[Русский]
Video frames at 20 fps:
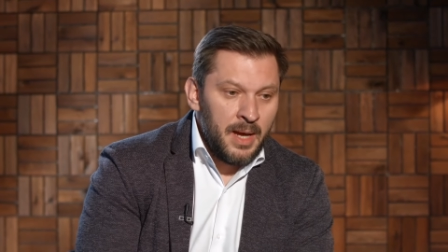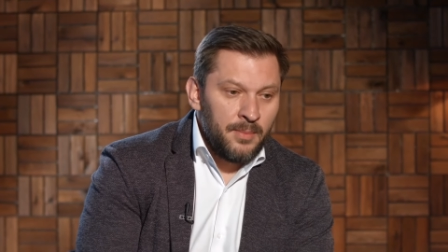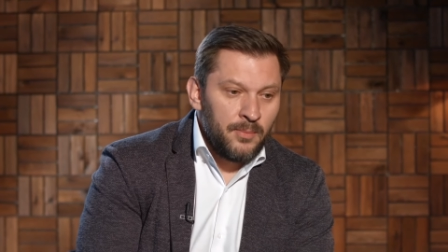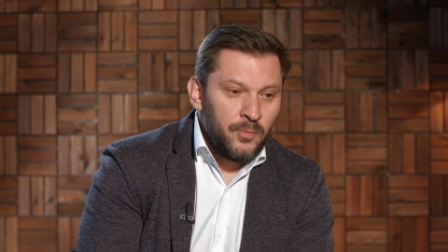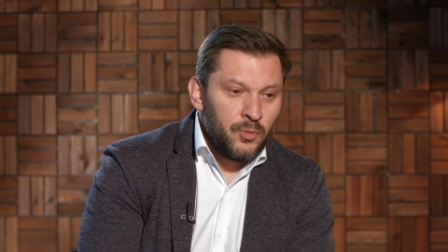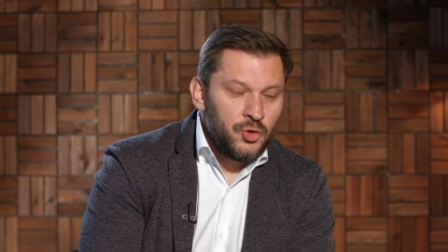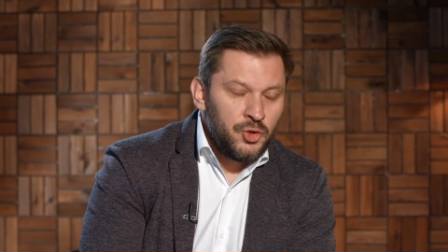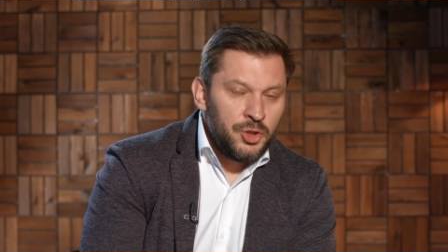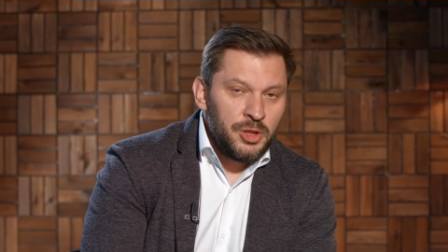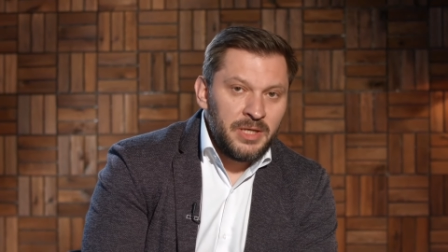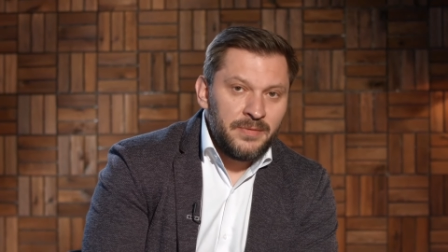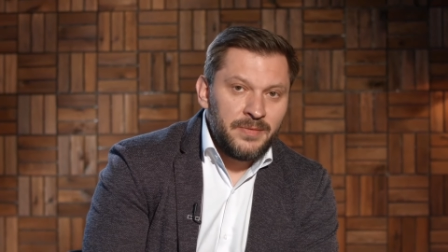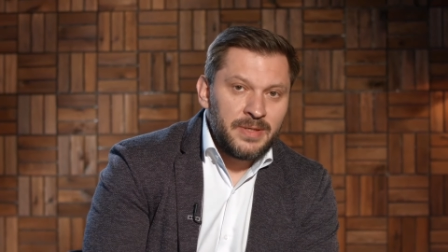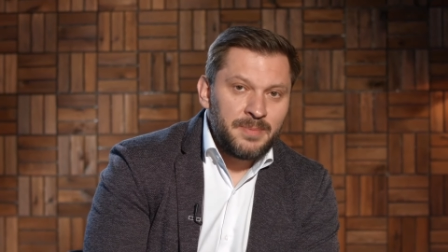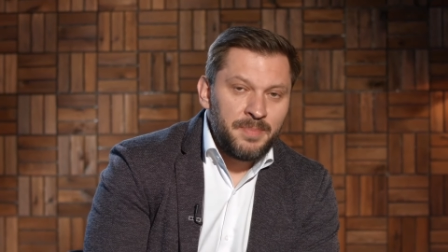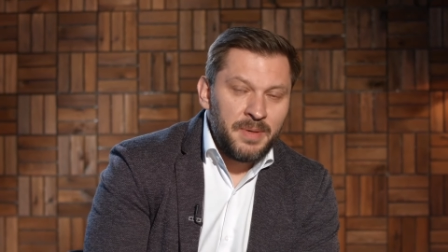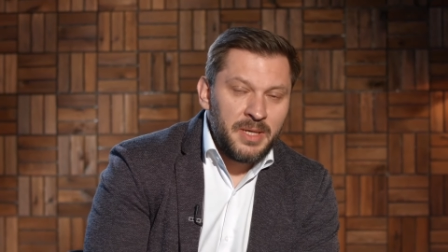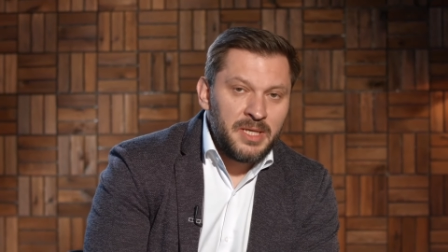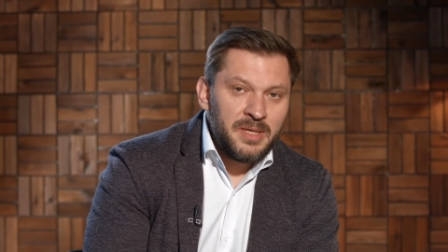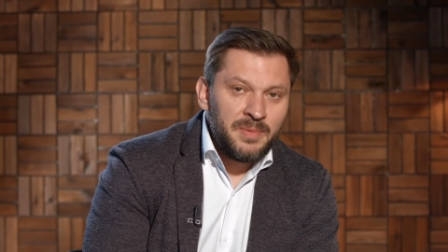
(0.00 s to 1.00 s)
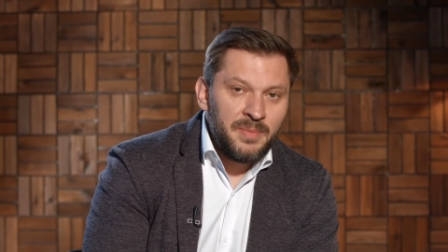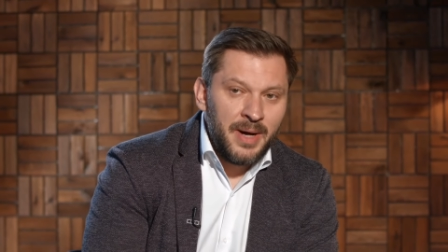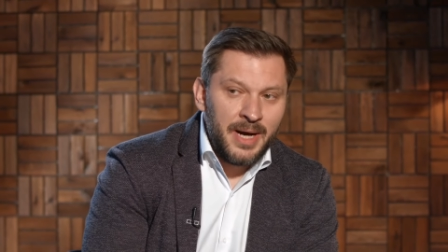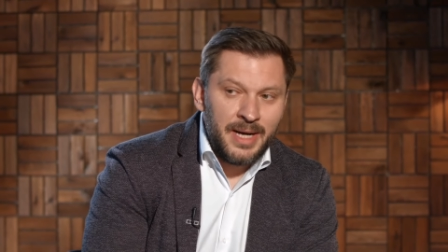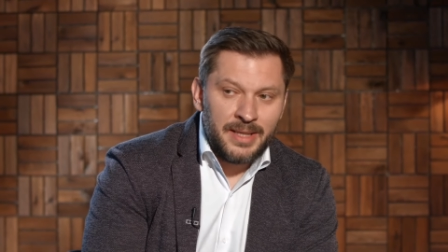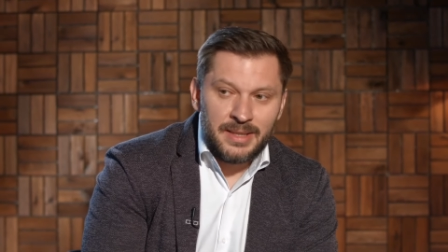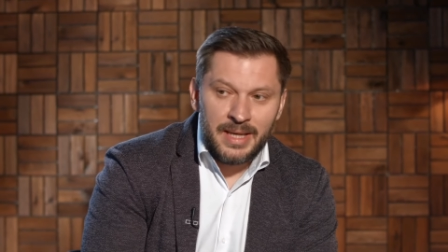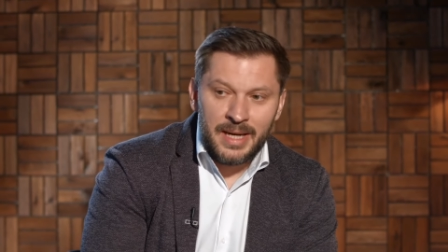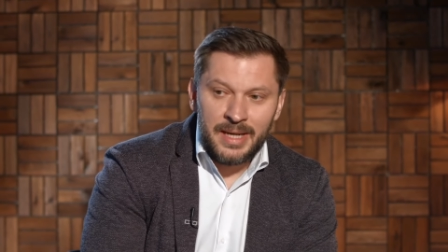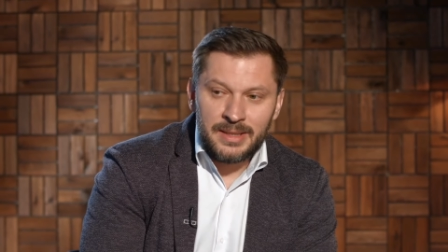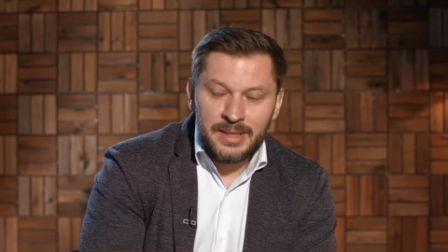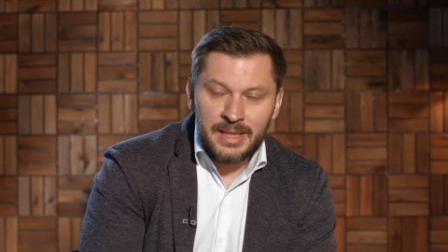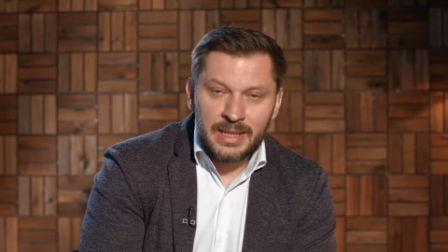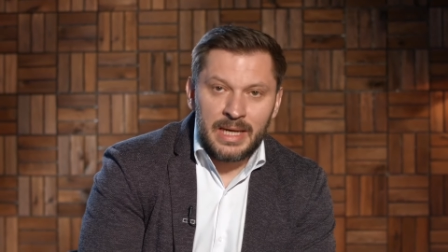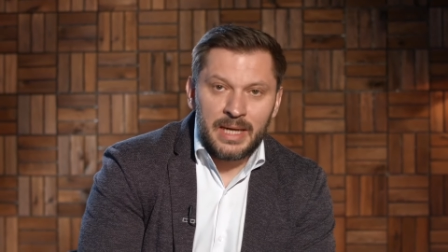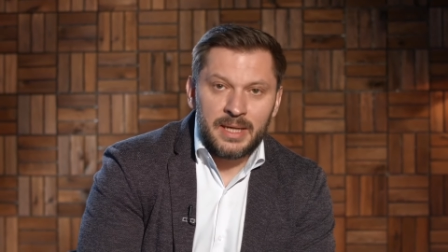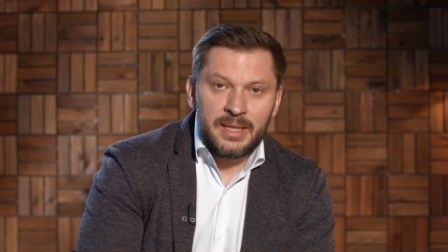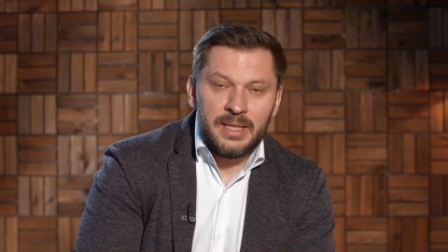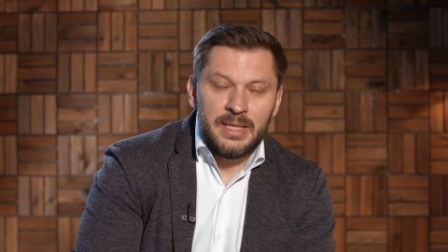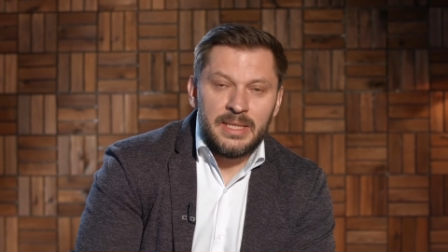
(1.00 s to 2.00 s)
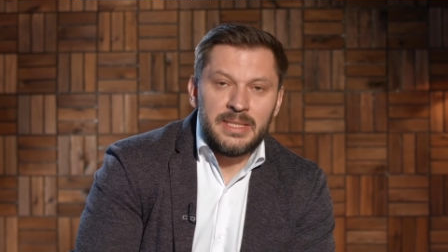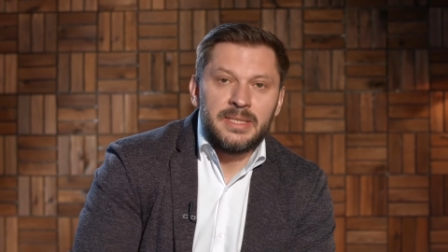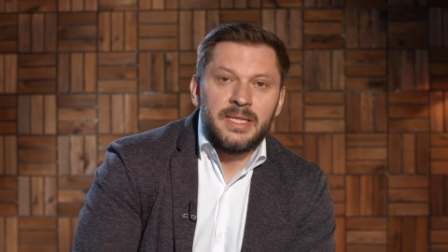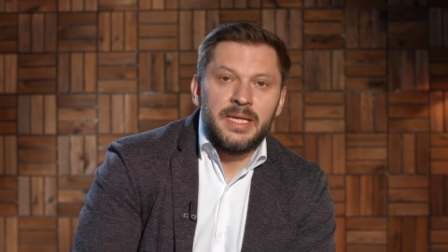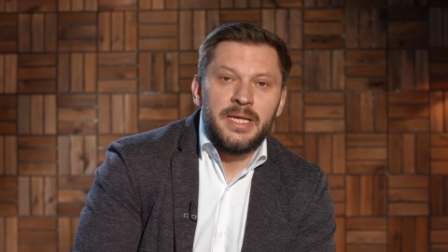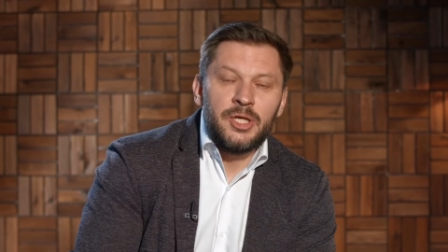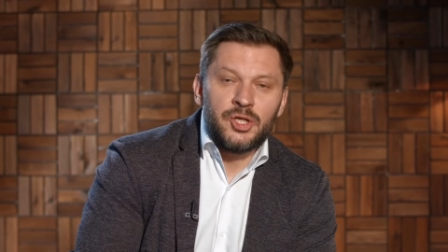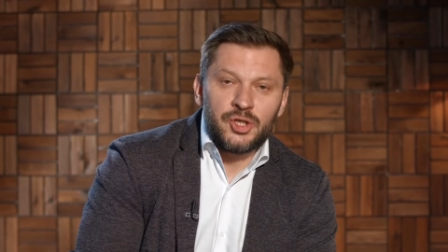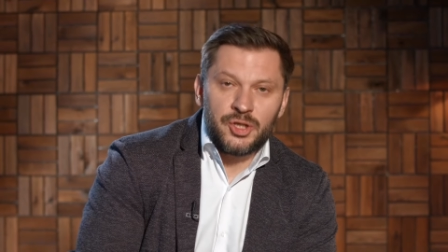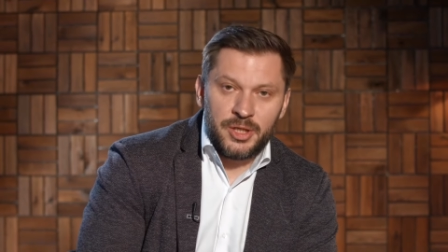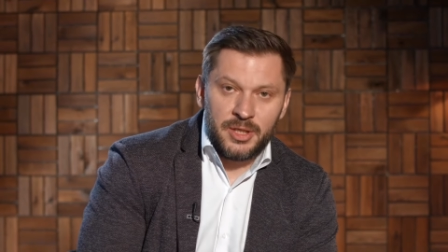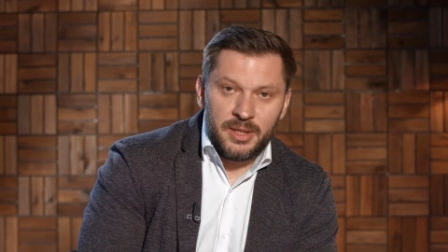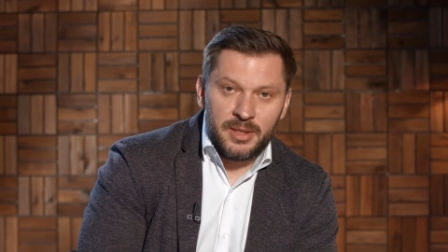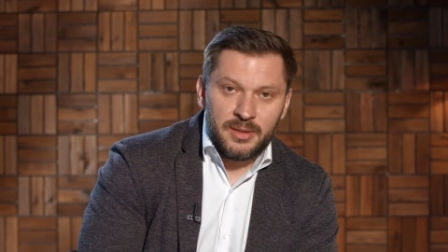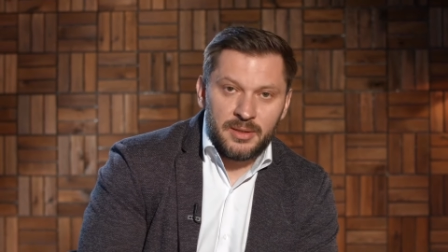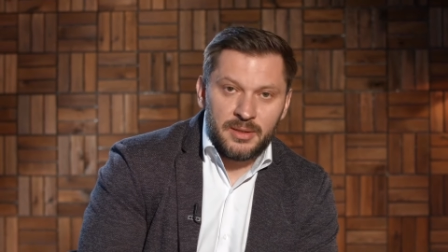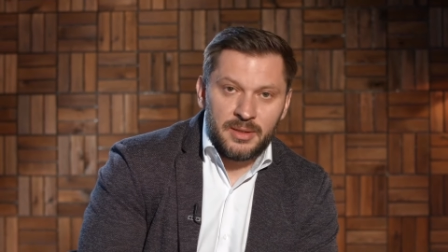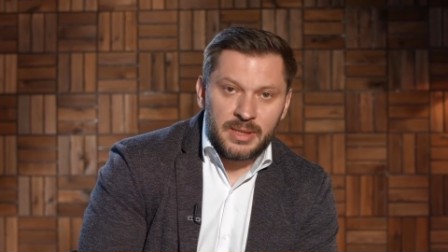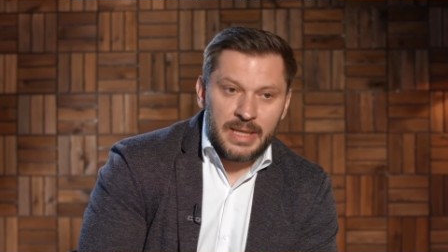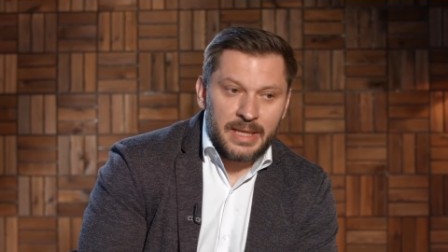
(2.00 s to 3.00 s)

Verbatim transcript: мужчина воспринимает это как излишки